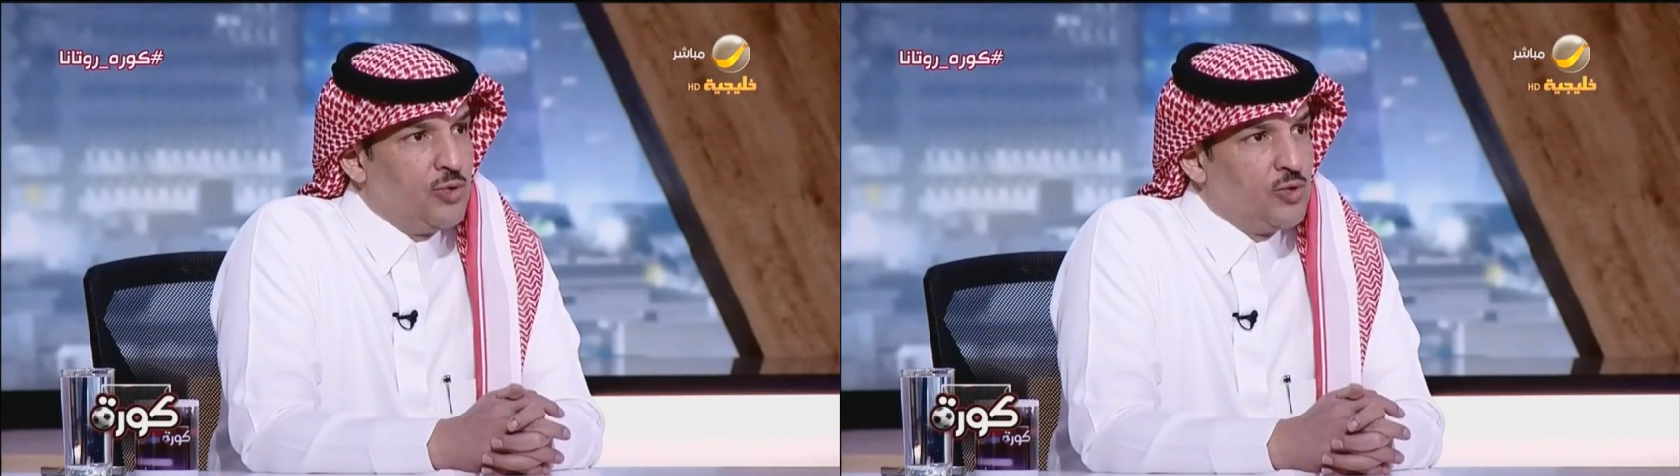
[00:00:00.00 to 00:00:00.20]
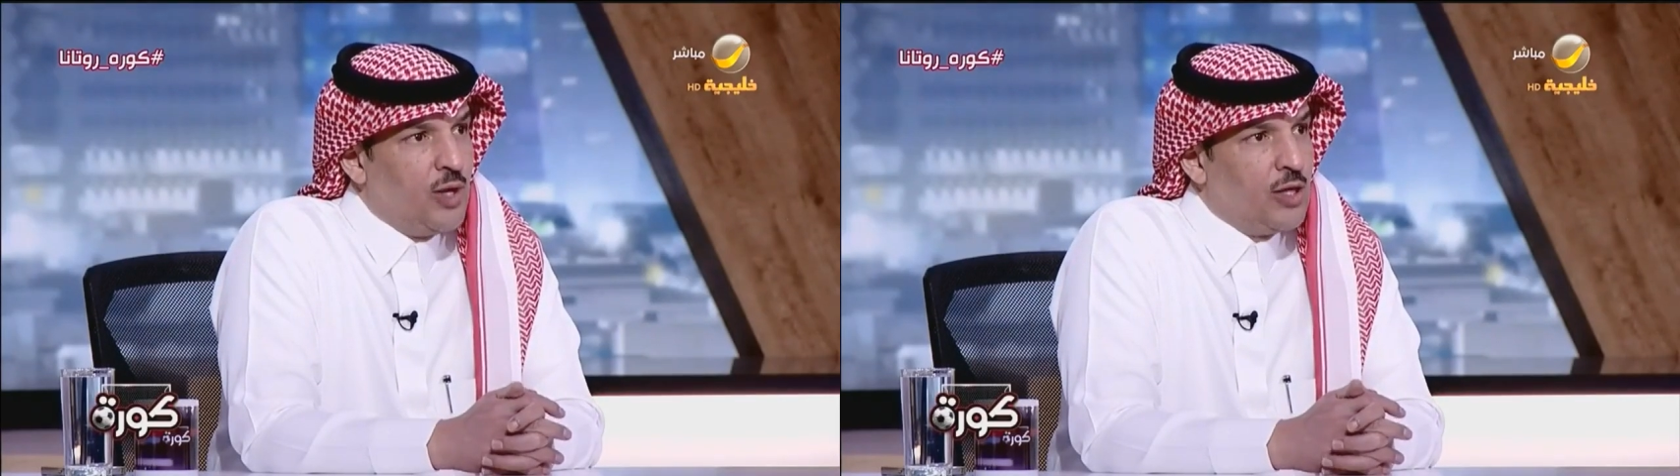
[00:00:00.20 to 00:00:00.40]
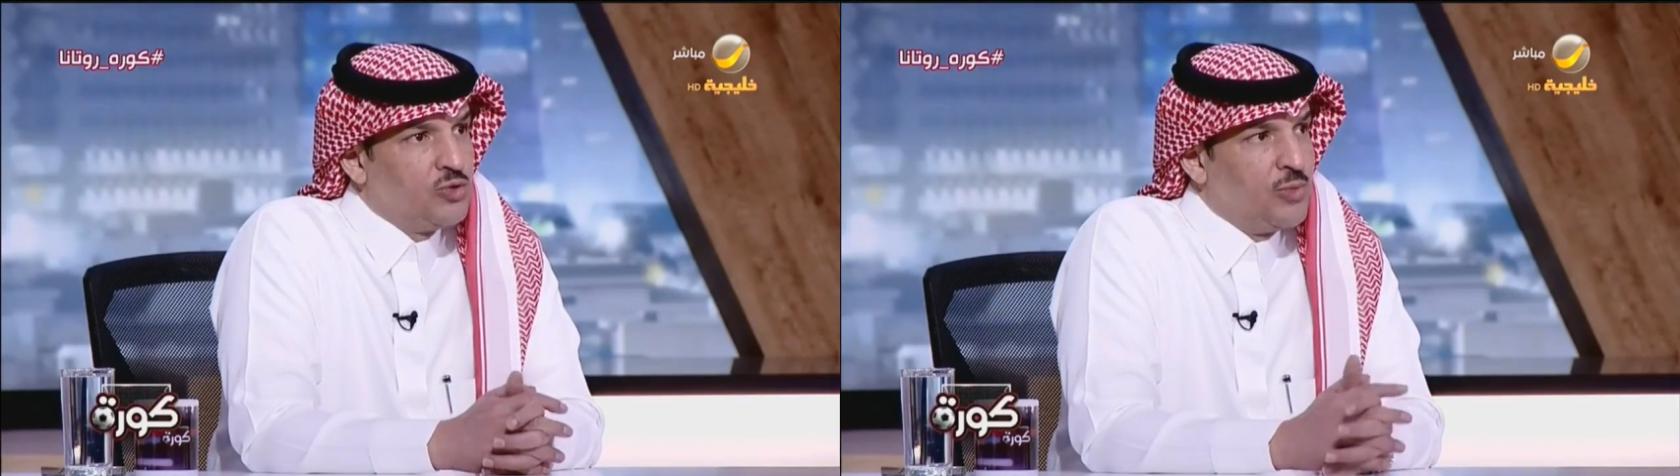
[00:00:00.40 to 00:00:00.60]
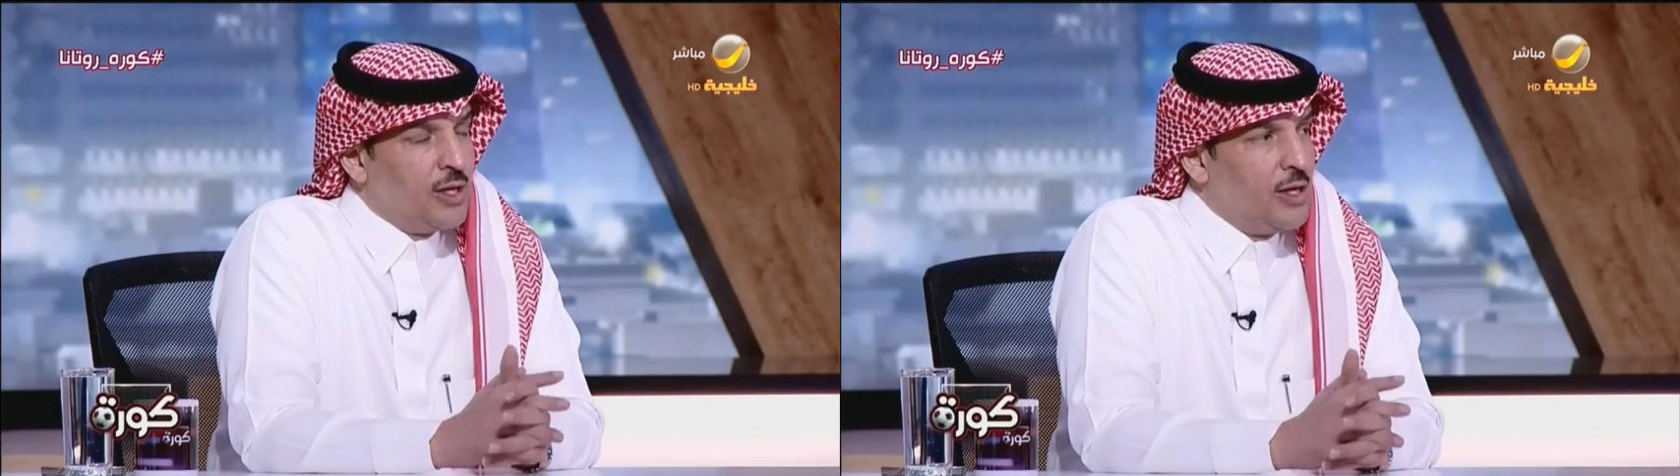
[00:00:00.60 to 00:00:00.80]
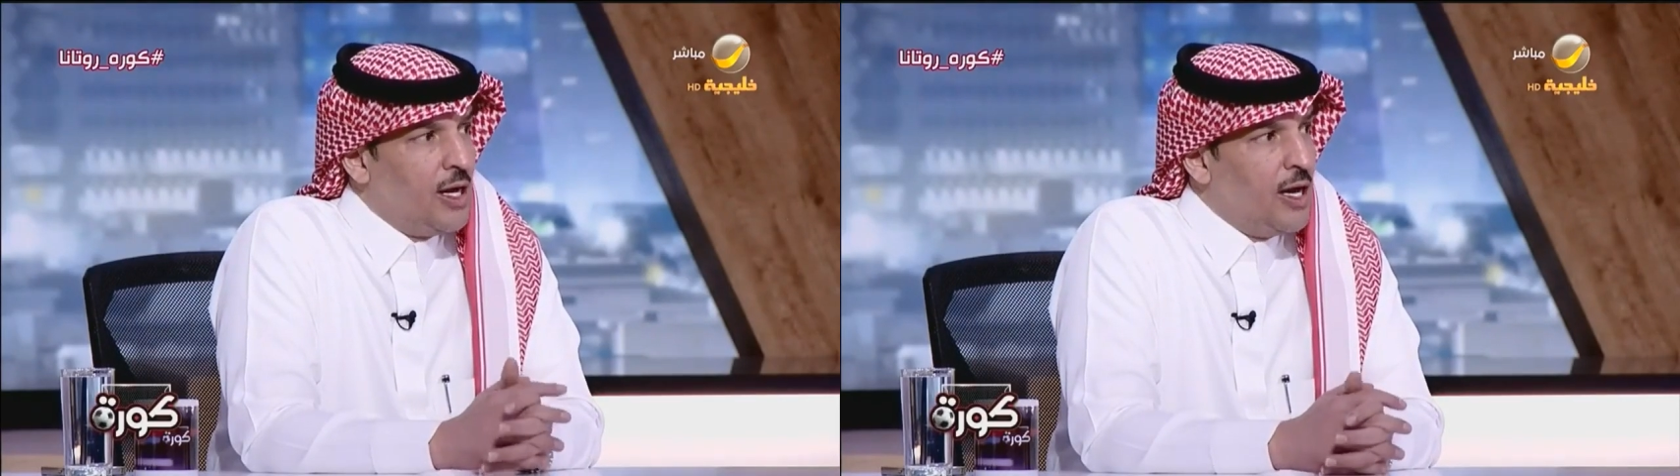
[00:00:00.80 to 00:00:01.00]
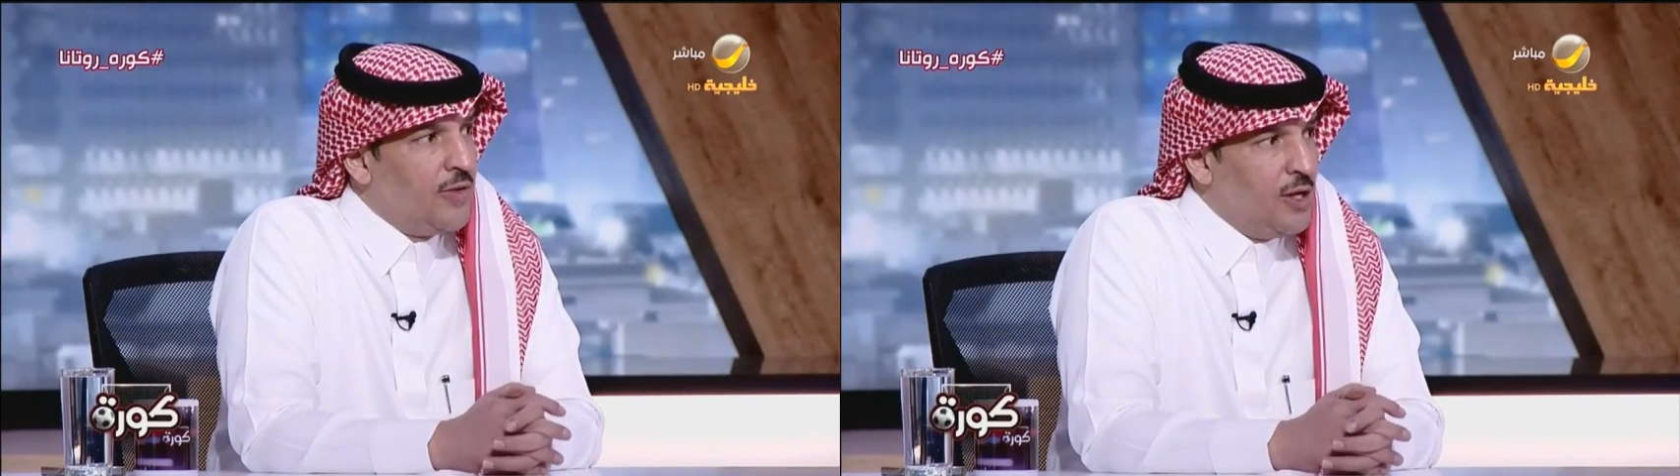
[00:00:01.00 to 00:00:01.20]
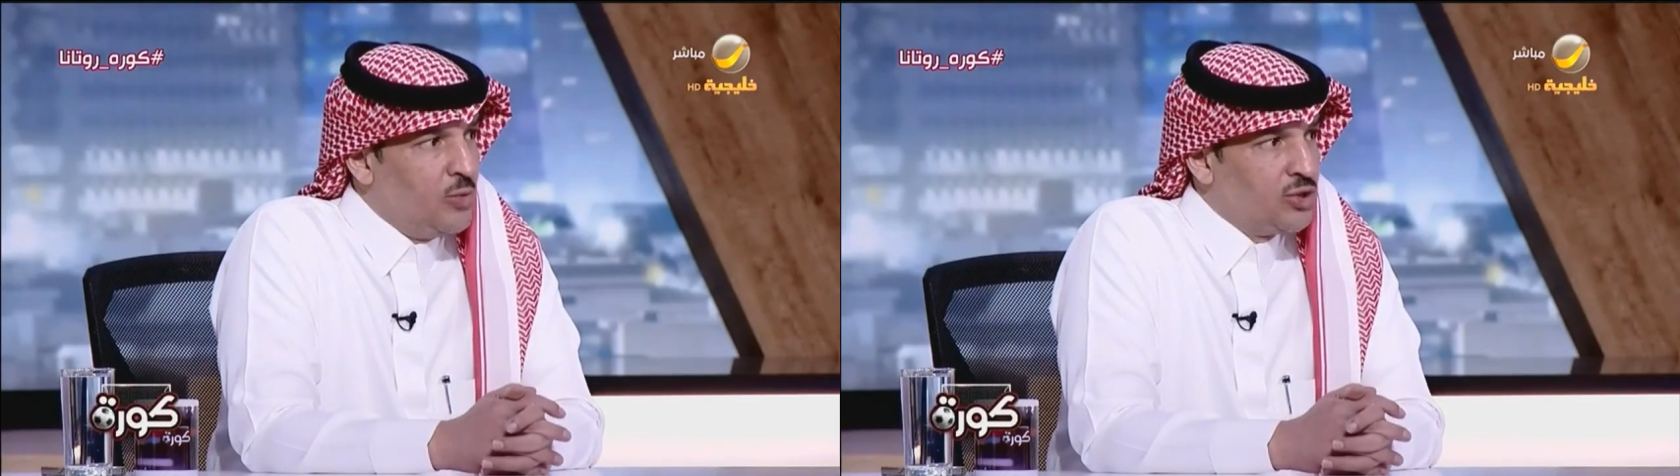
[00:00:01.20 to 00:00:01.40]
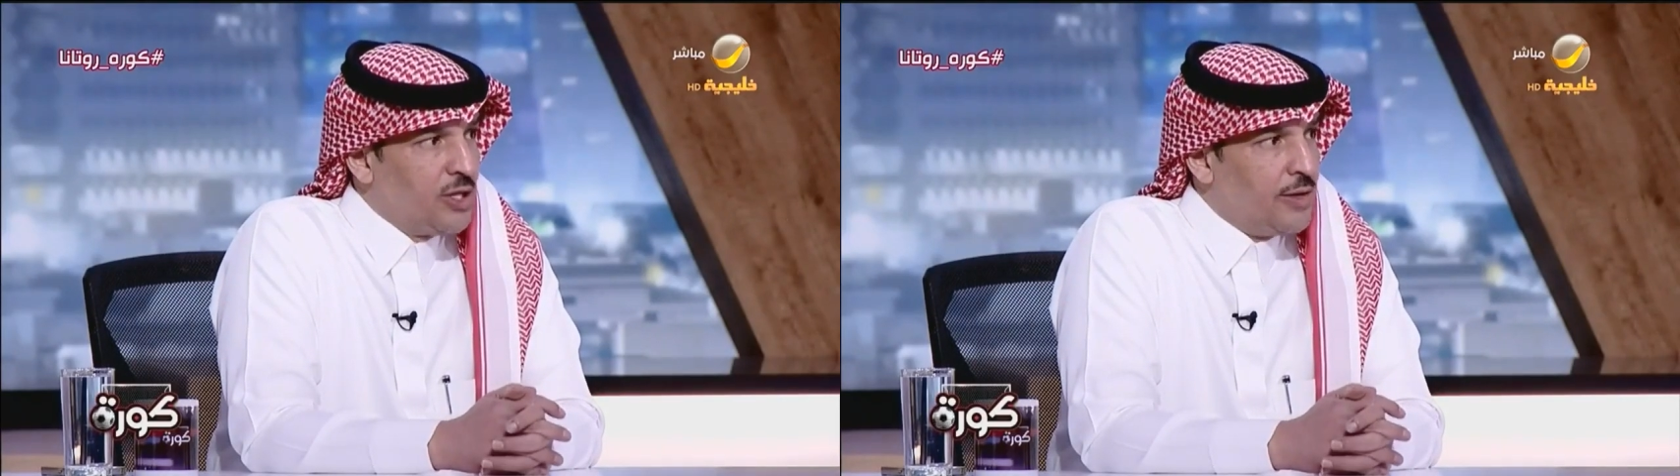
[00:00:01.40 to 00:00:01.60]
البطولات ومن خلال
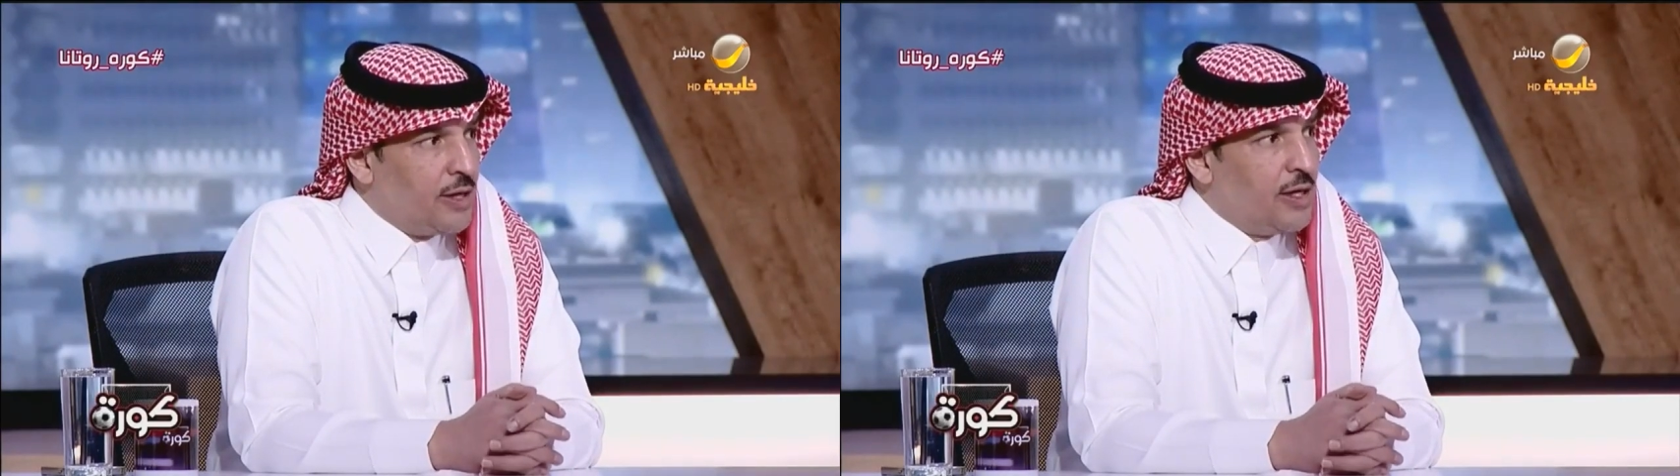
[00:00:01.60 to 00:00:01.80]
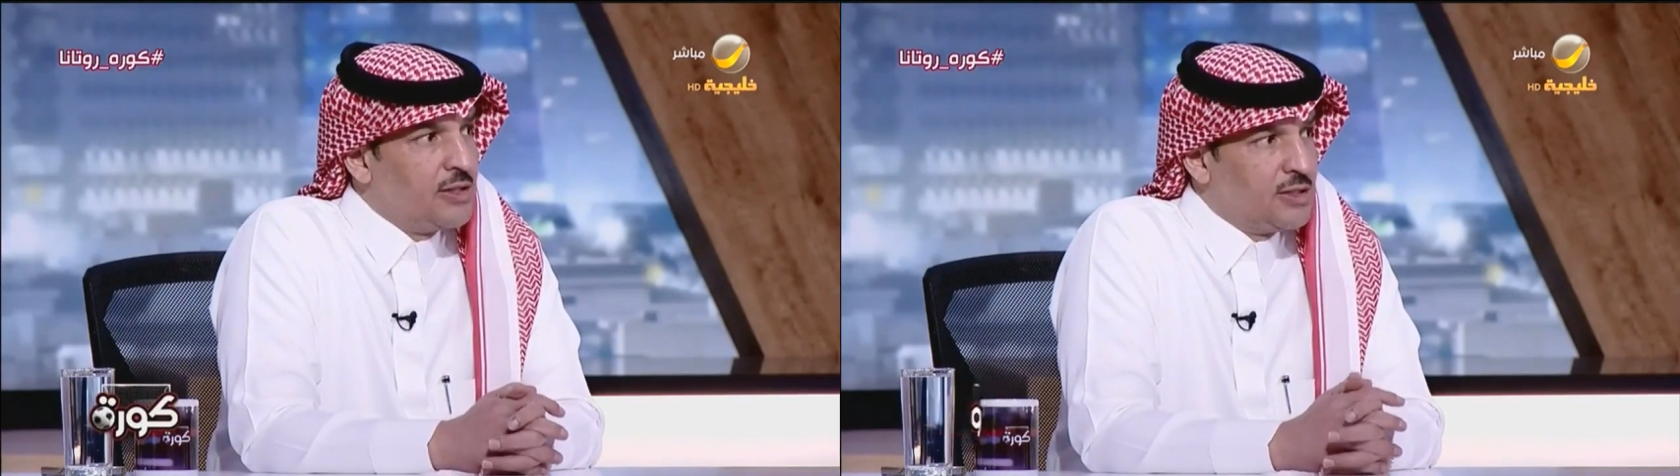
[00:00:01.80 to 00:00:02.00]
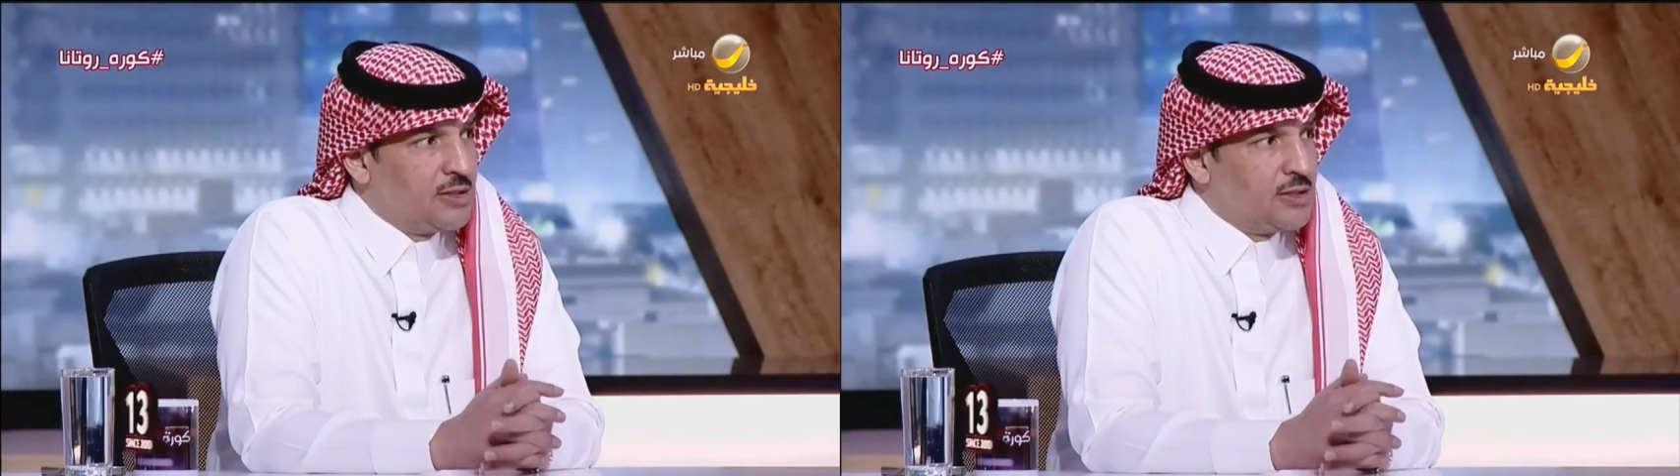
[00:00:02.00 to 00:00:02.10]
هذه المشاركات